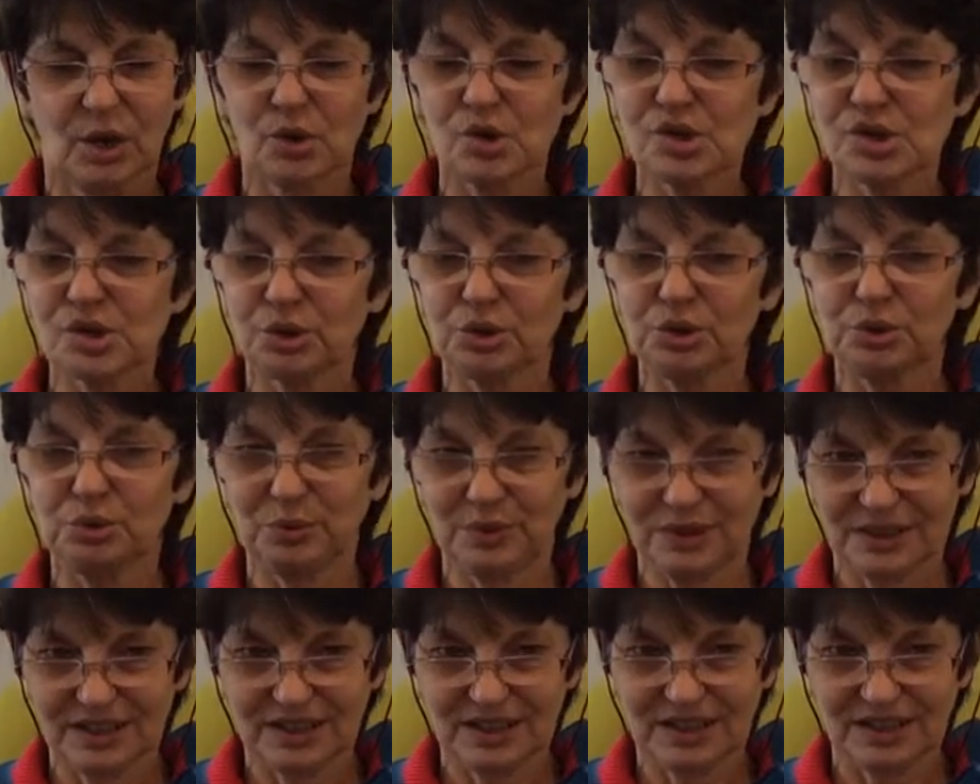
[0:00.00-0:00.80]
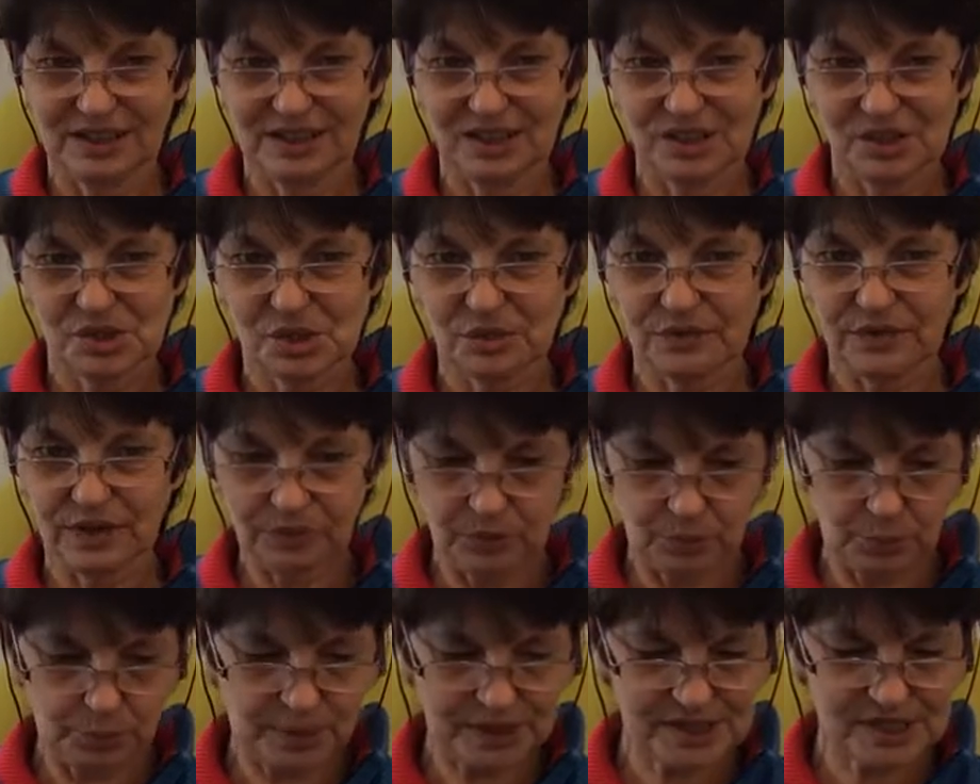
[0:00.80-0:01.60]
Aujourd'hui, je vais
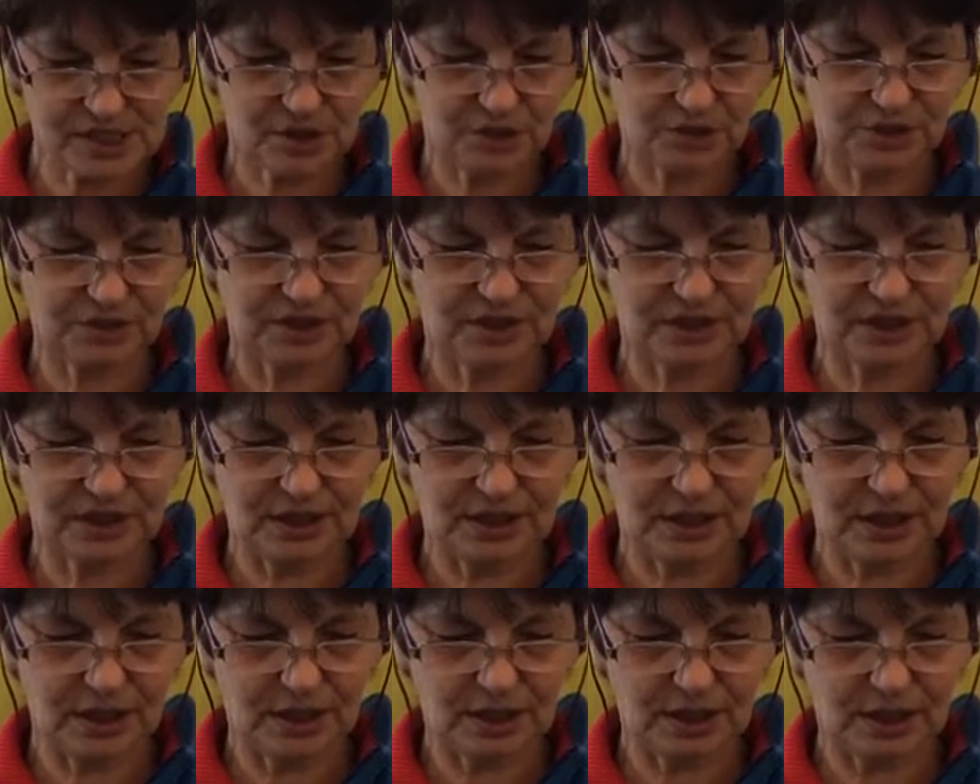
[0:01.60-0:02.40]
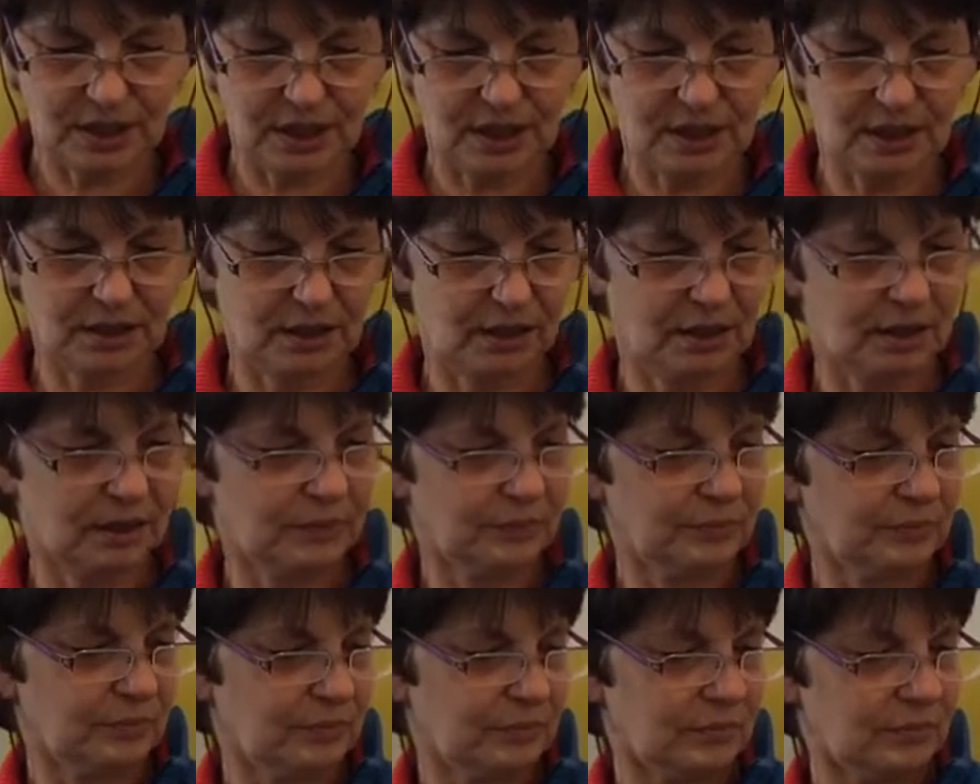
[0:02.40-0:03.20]
vous présenter un
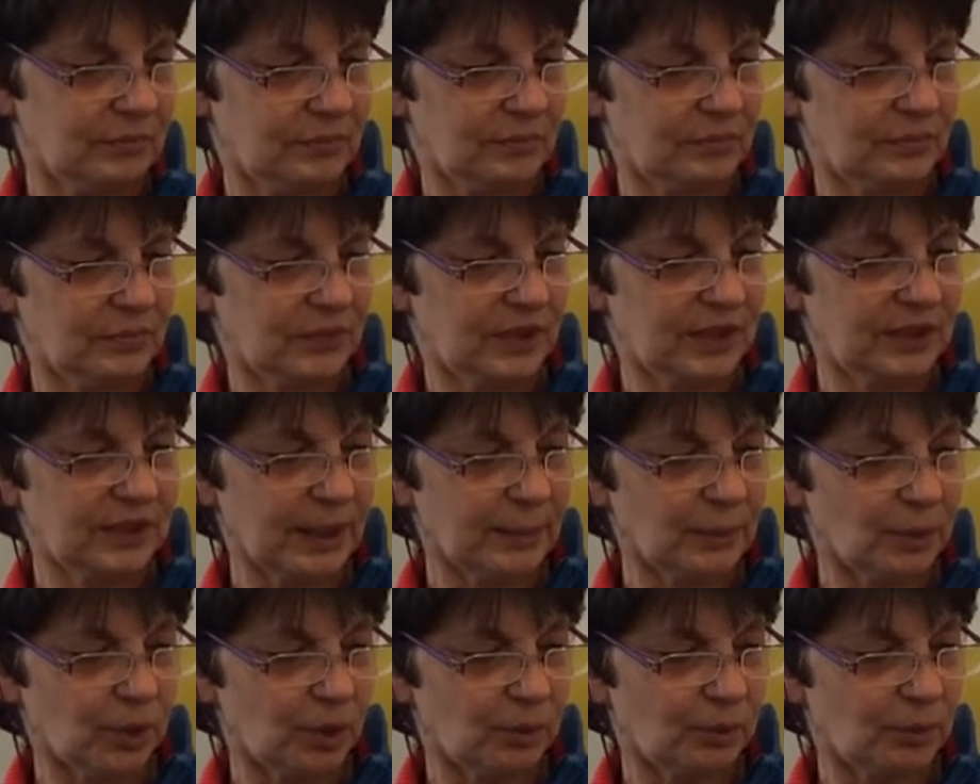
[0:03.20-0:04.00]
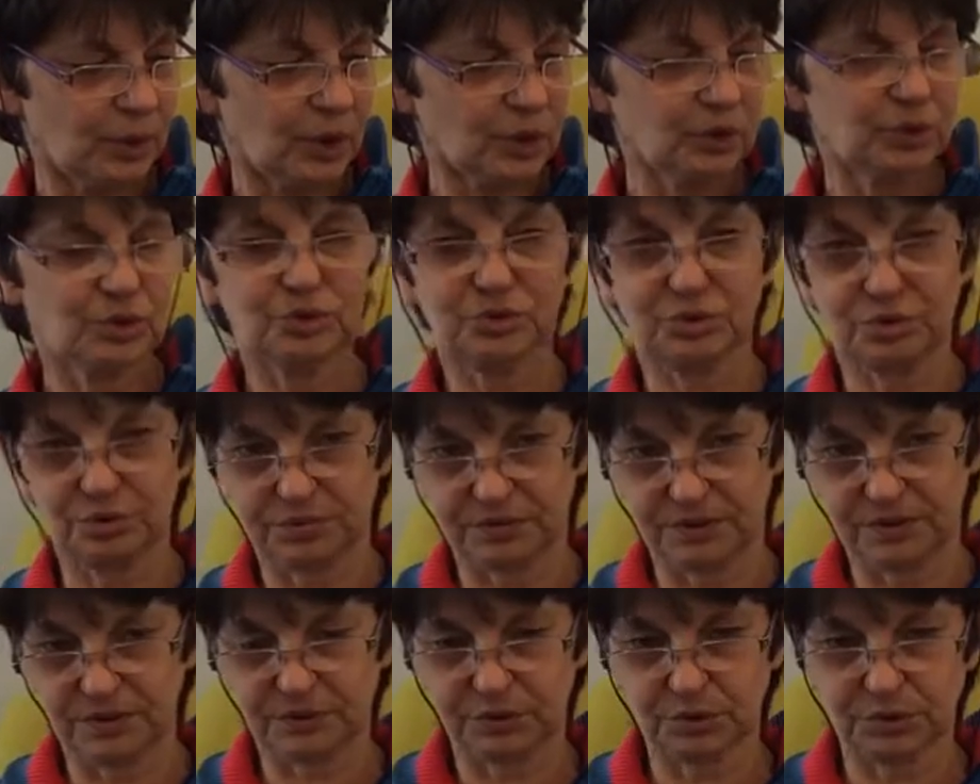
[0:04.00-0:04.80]
énième roman de
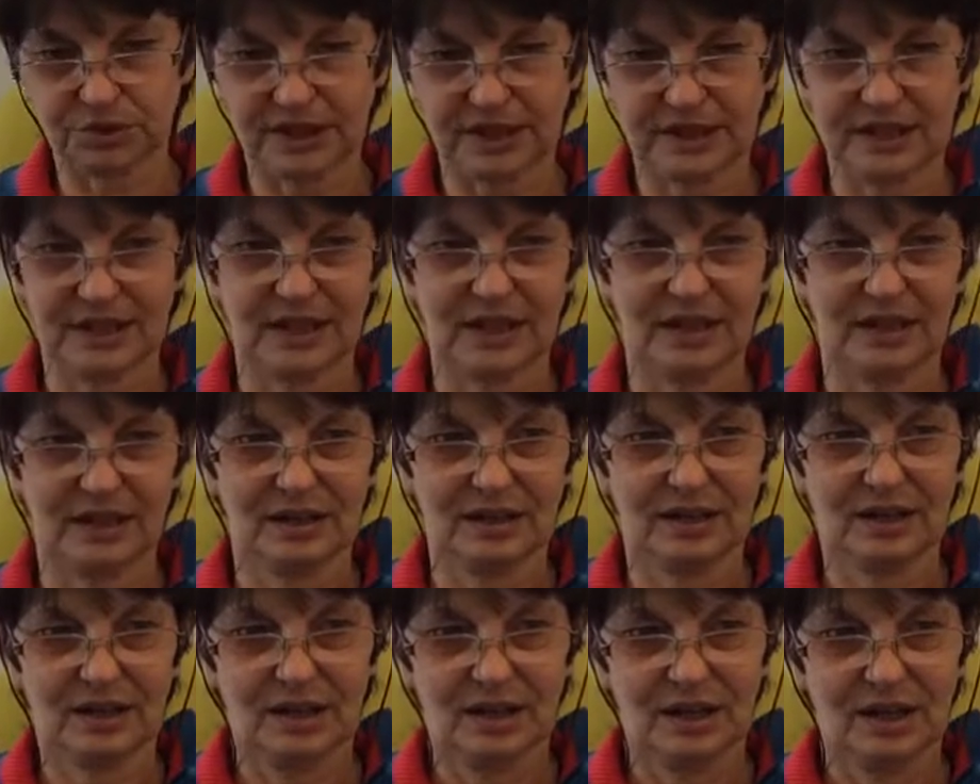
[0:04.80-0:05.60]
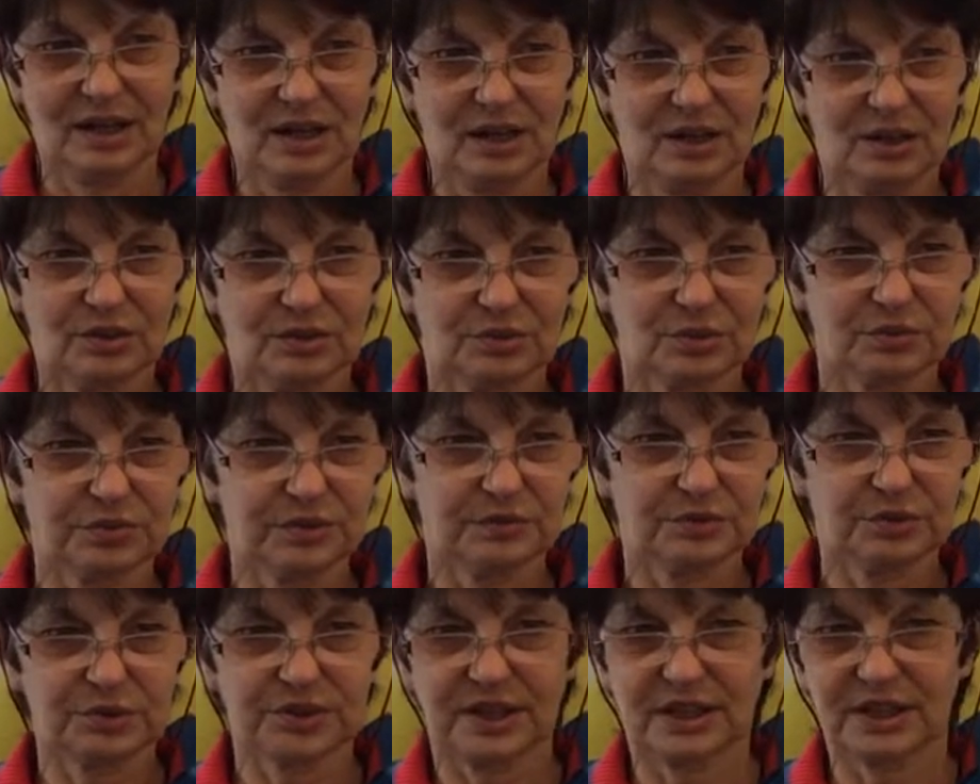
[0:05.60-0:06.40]
Sophie Fontanelle.
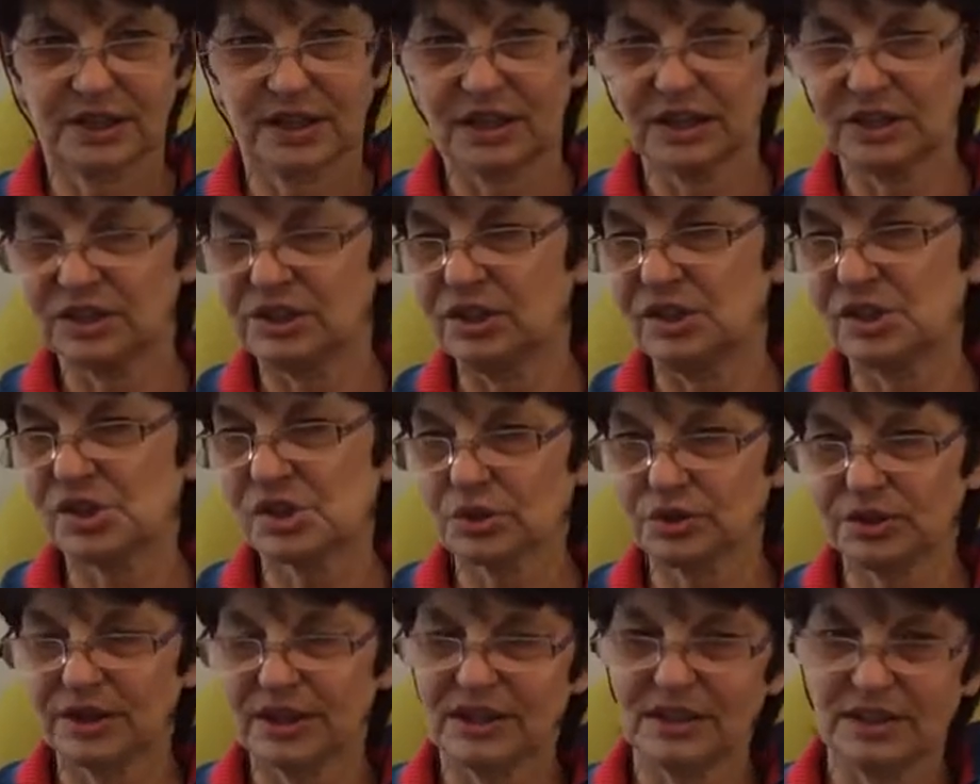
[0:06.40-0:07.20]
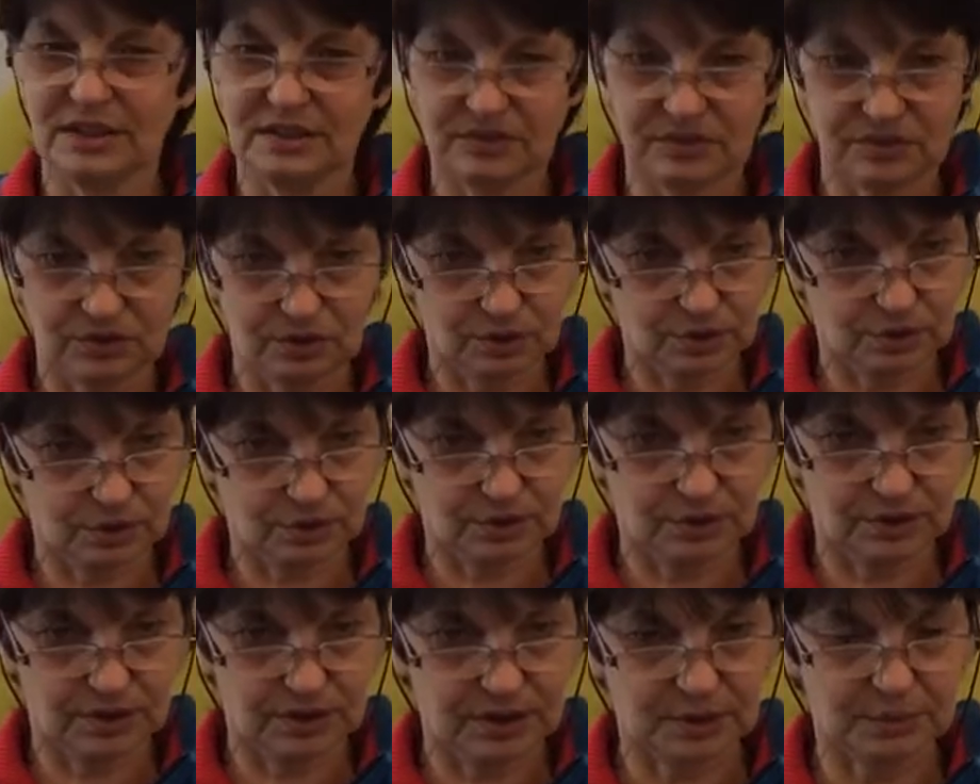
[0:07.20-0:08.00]
Sophie Fontanelle, qui est journaliste
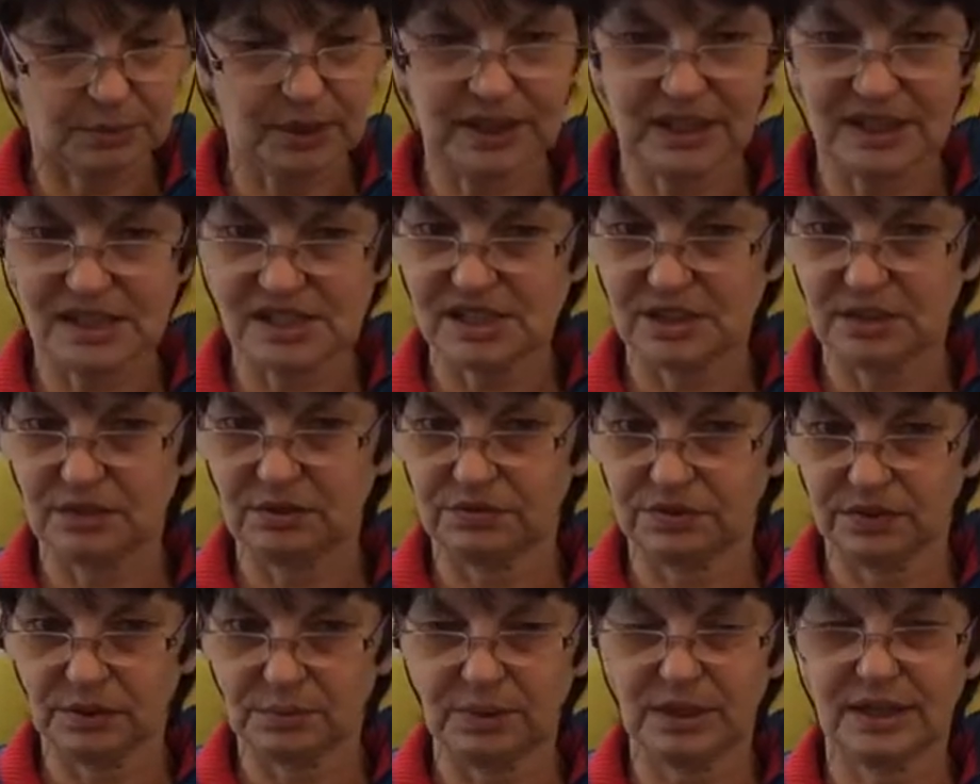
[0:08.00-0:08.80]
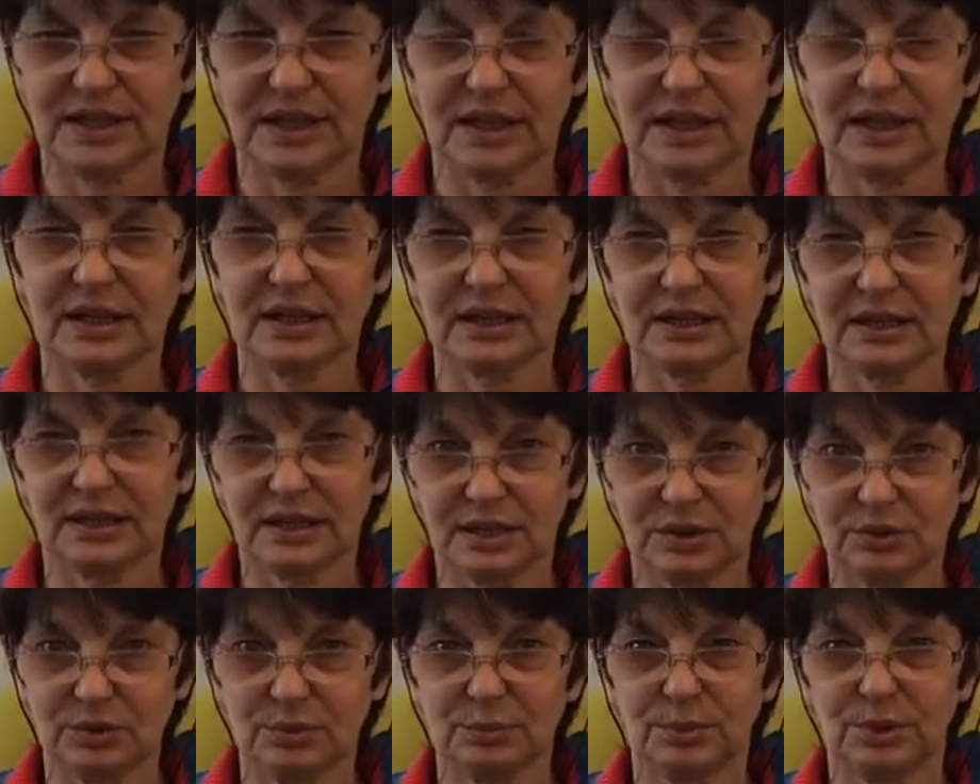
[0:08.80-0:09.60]
dans les magazines féminins
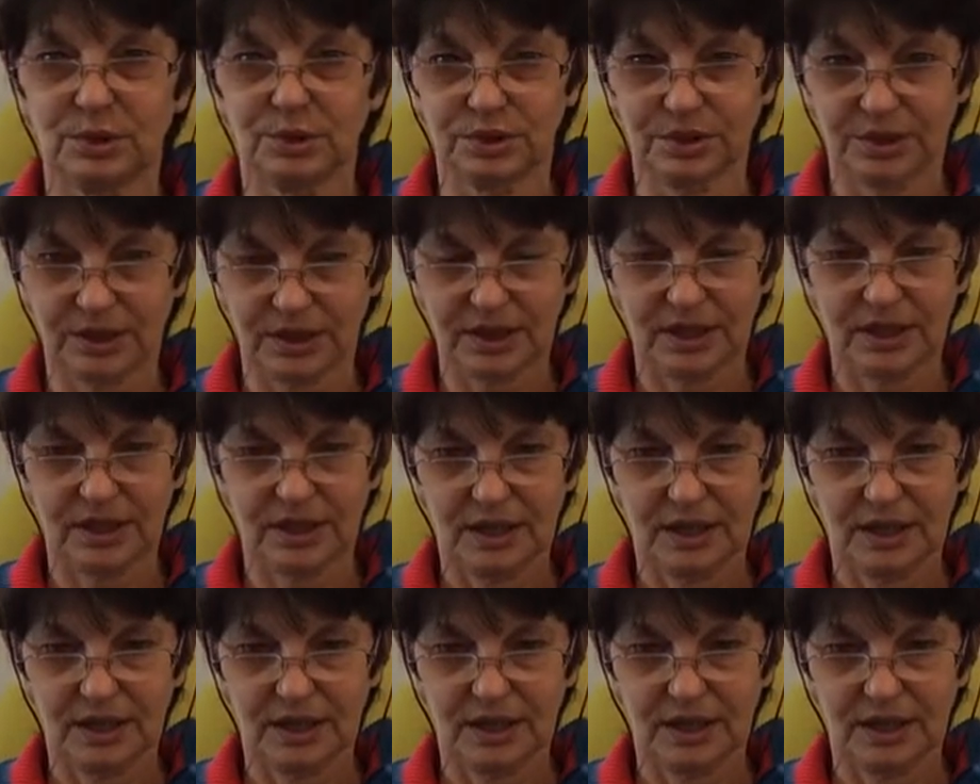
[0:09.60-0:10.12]
et de mode.